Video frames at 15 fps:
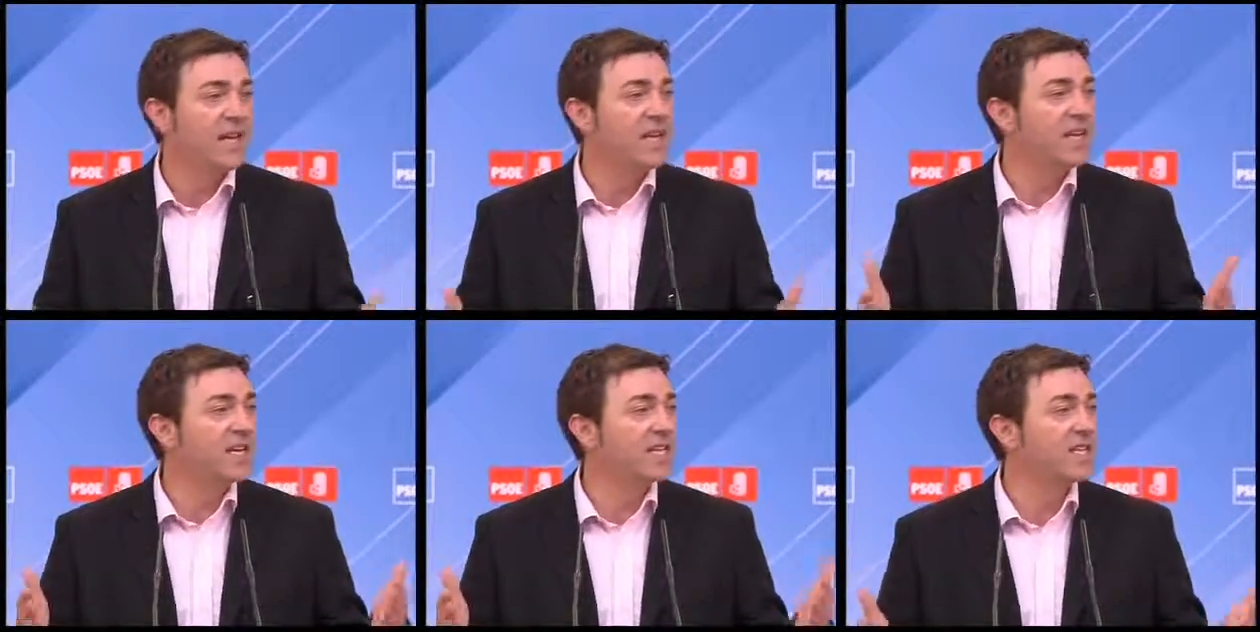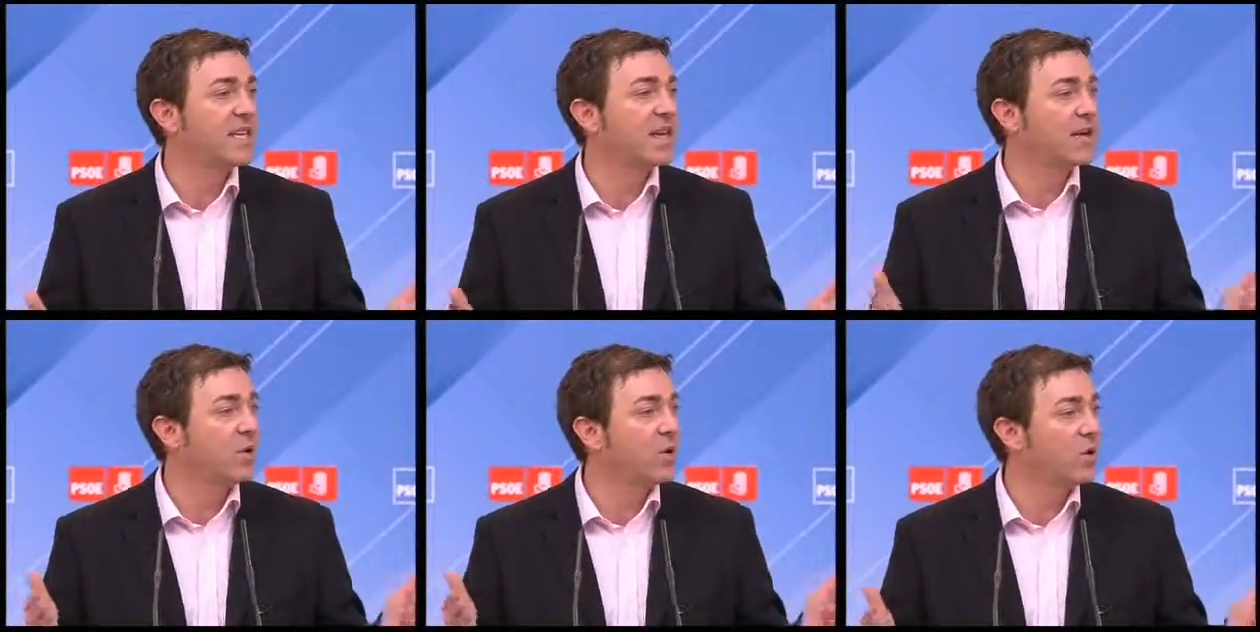Y
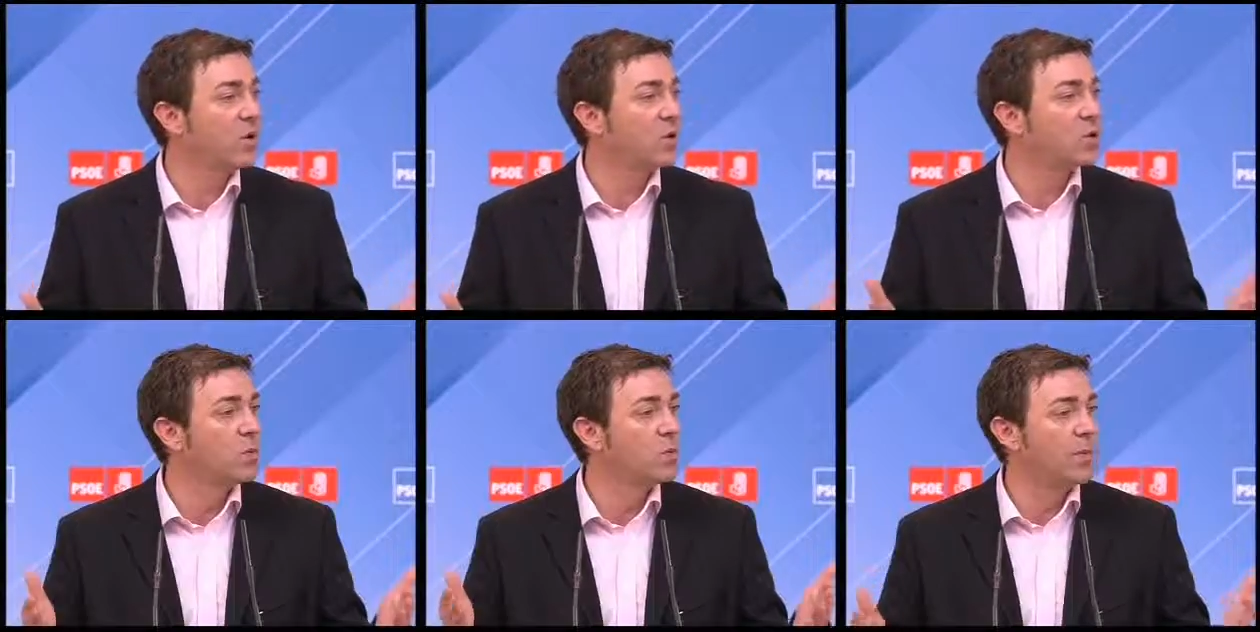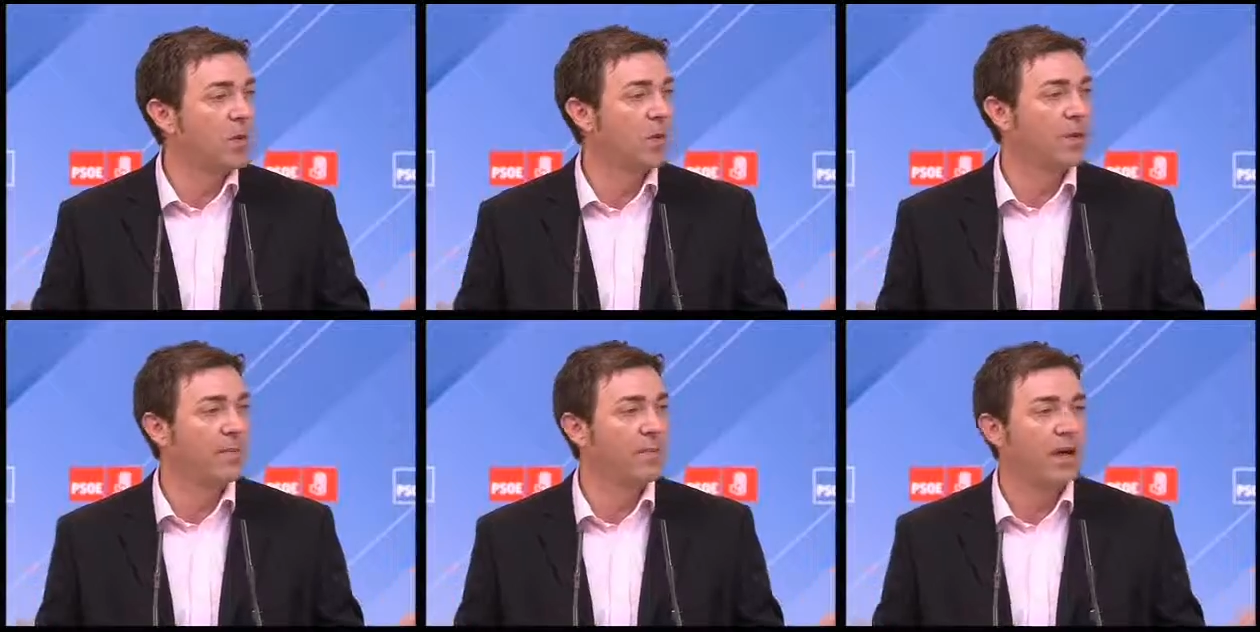ese no es un
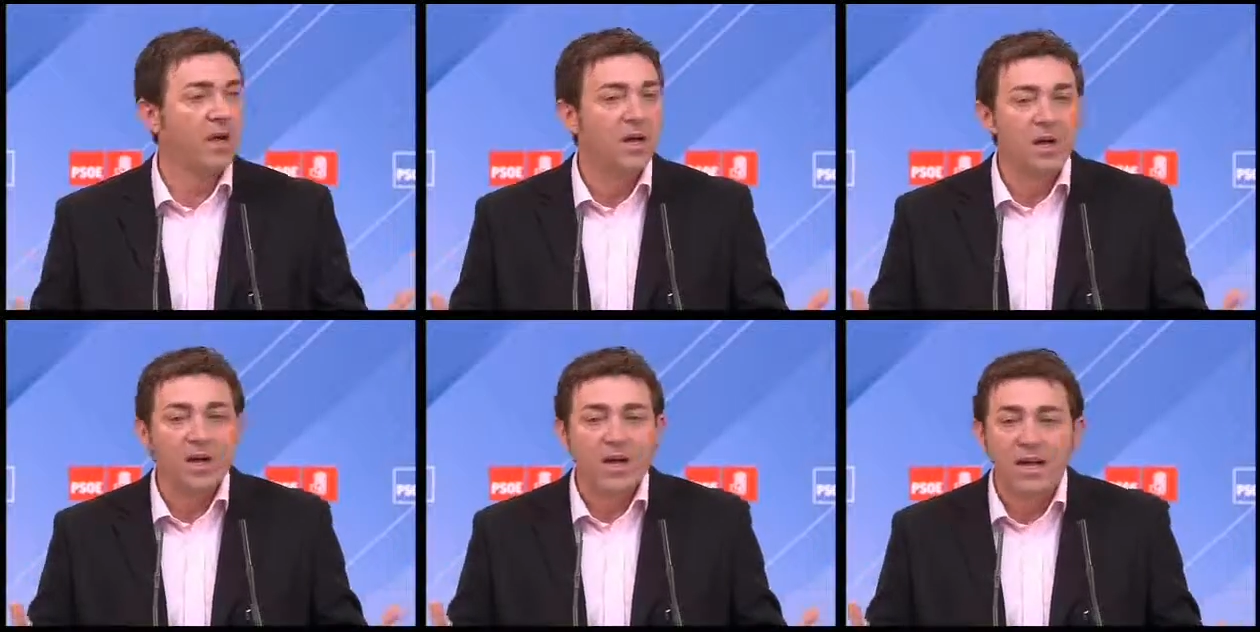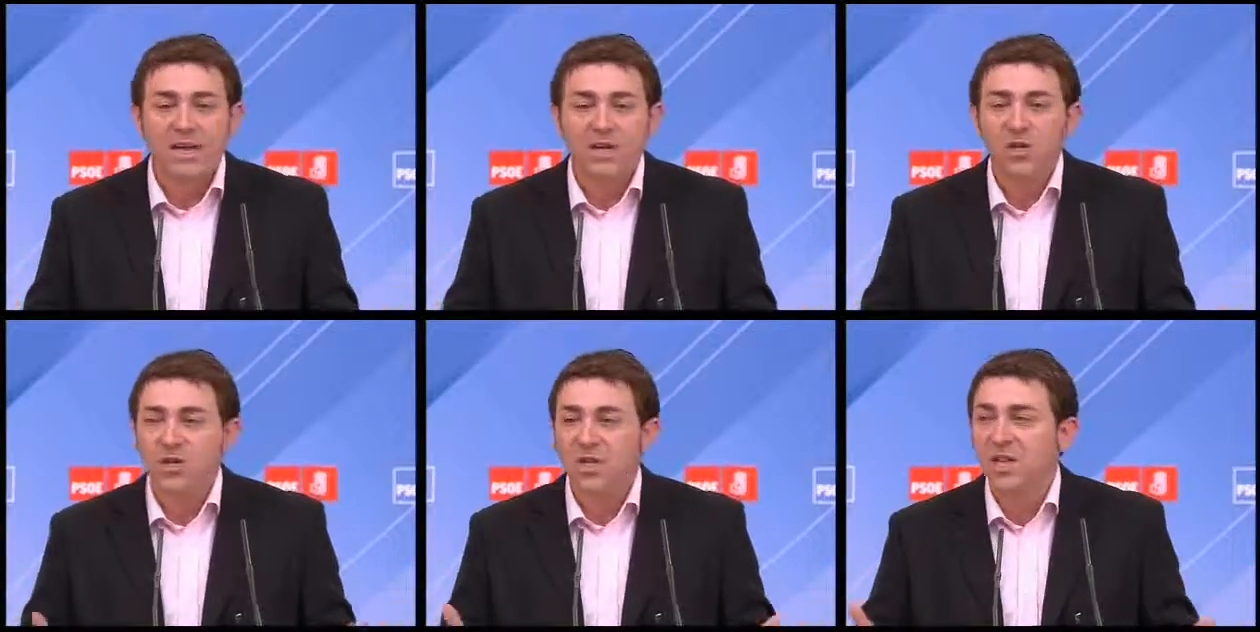problema,
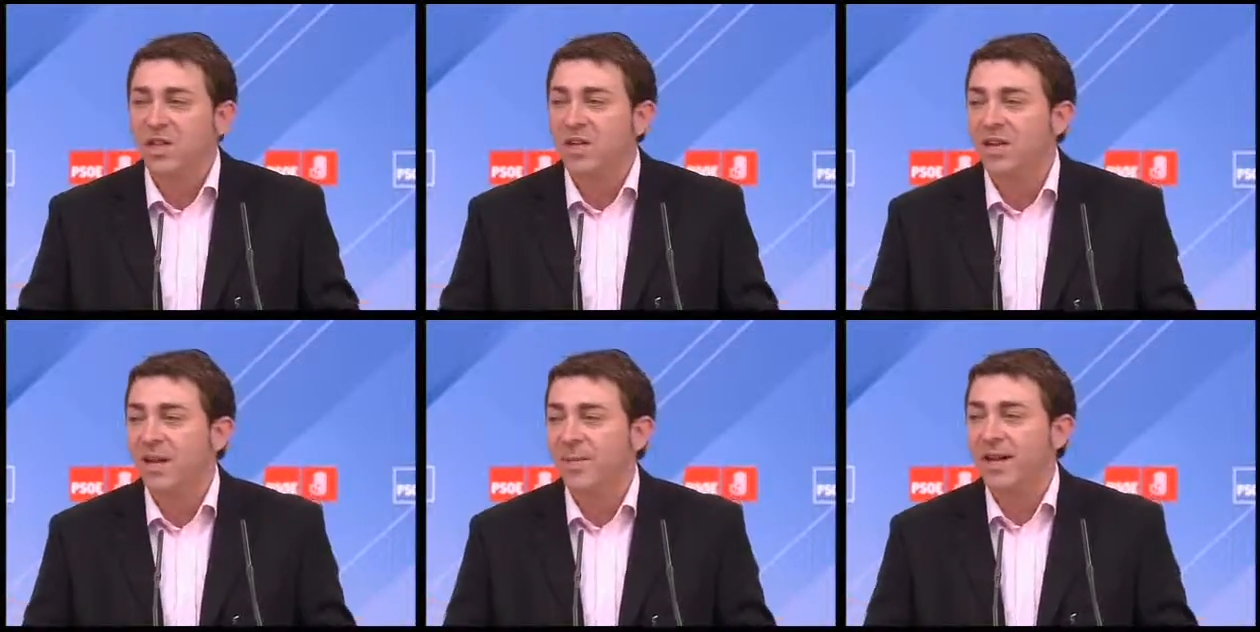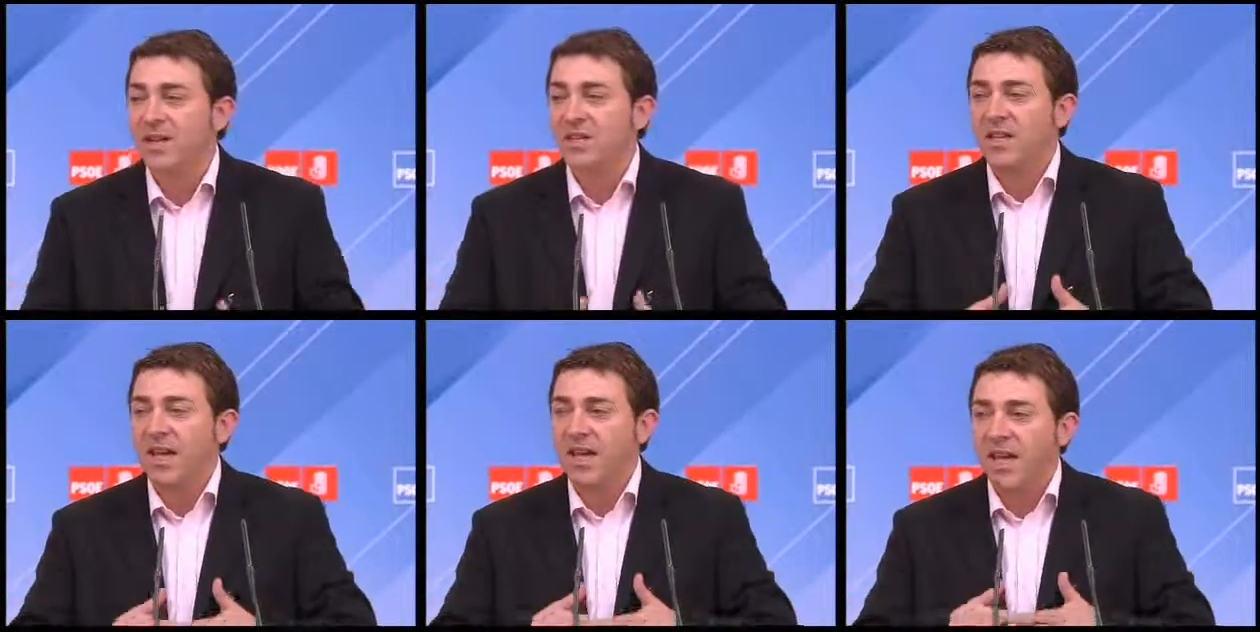eso
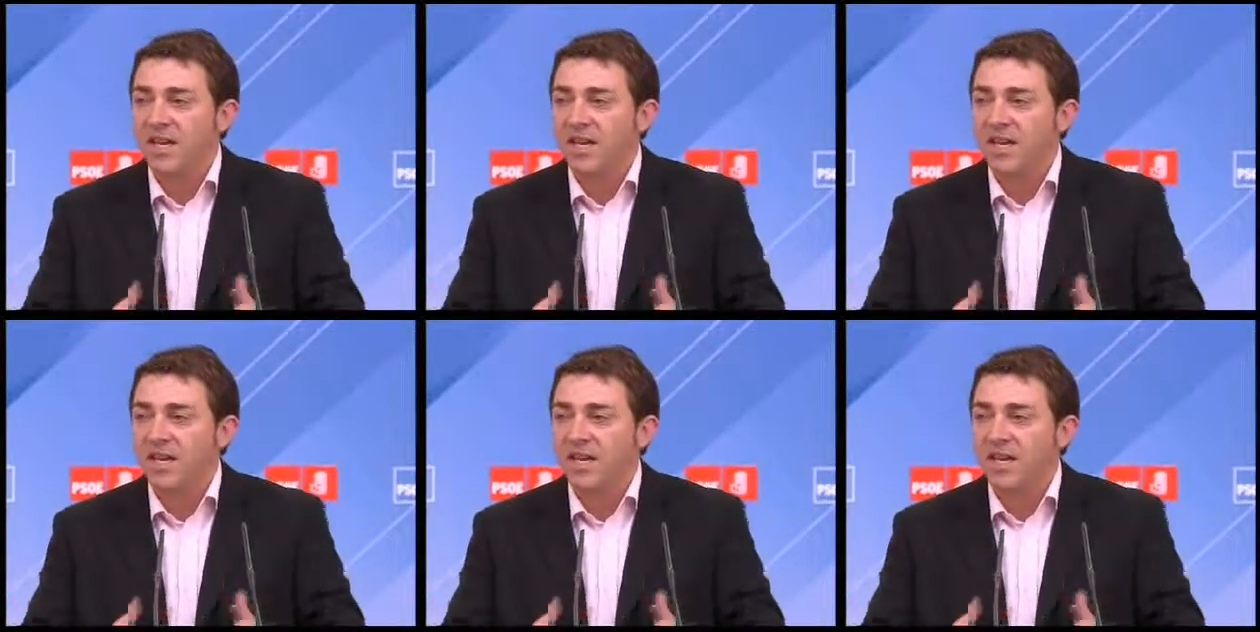sencillamente